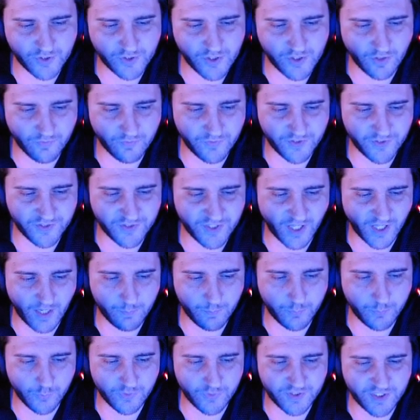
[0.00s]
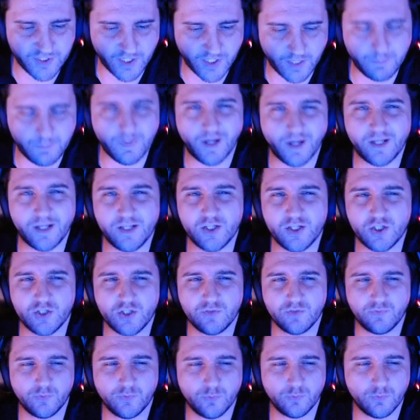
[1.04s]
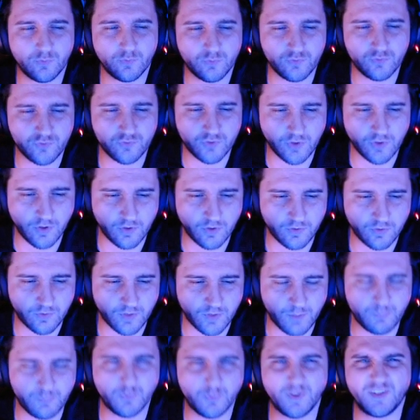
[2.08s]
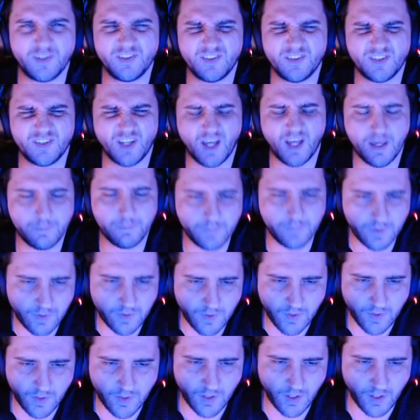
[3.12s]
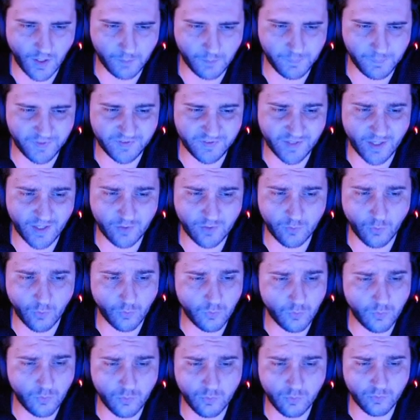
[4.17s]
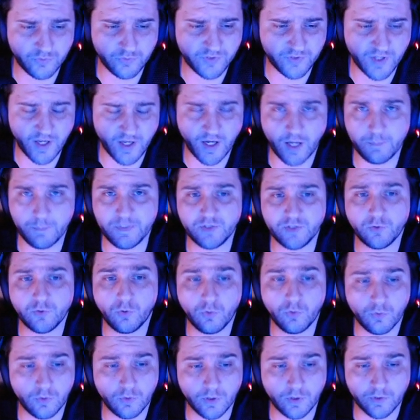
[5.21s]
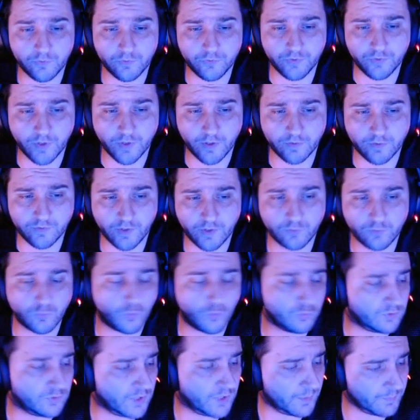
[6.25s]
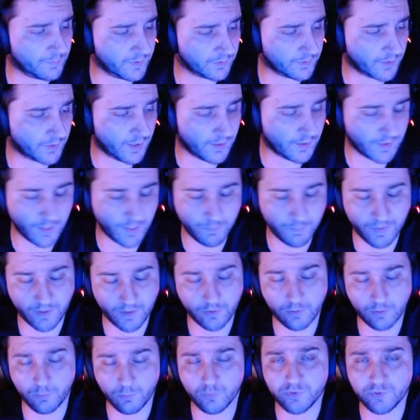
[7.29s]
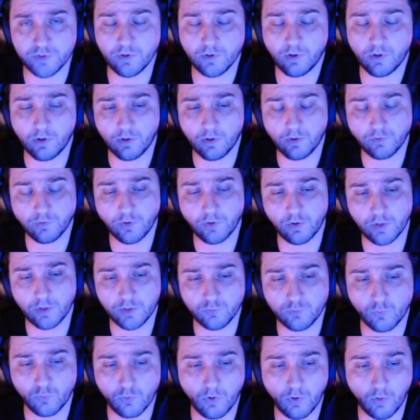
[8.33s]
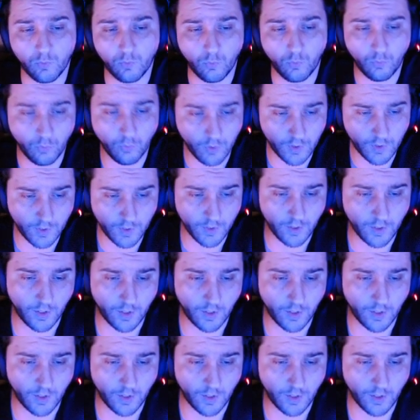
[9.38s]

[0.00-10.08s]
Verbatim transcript: j'ai envie de dire un peu tirées par les cheveux, genre euh, un peu extrêmes. Euh, mais c'est un gros, c'est un rabbit hole. Hein. c'est un, trou de la, lapin comme on dit en, anglais. Donc en gros,